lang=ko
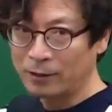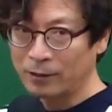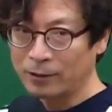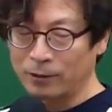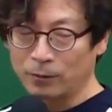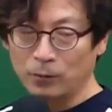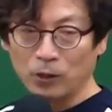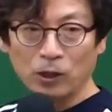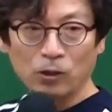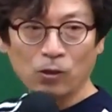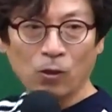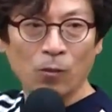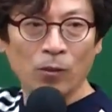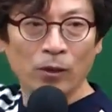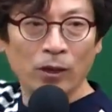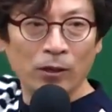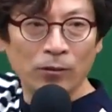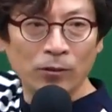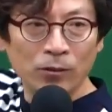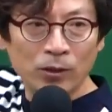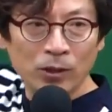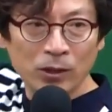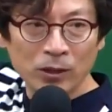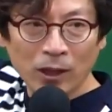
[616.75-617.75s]
그럼 이 도면
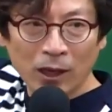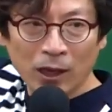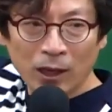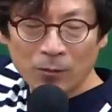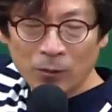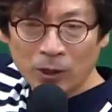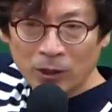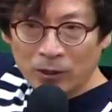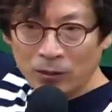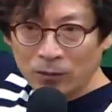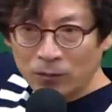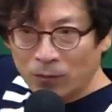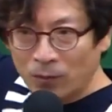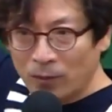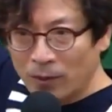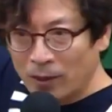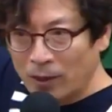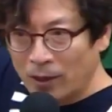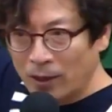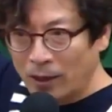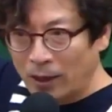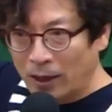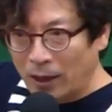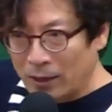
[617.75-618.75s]
갖고 측량하면안
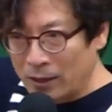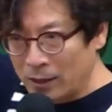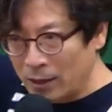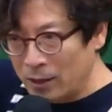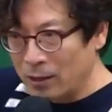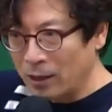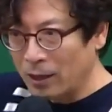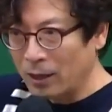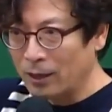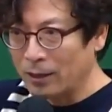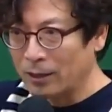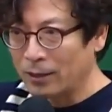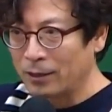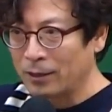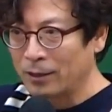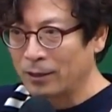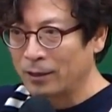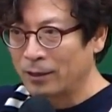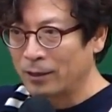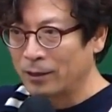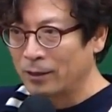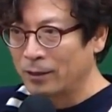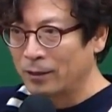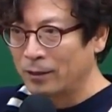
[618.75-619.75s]
된다.
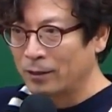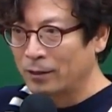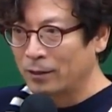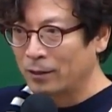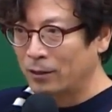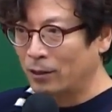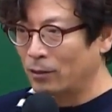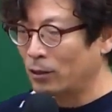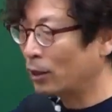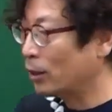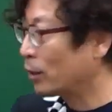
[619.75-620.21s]
그래서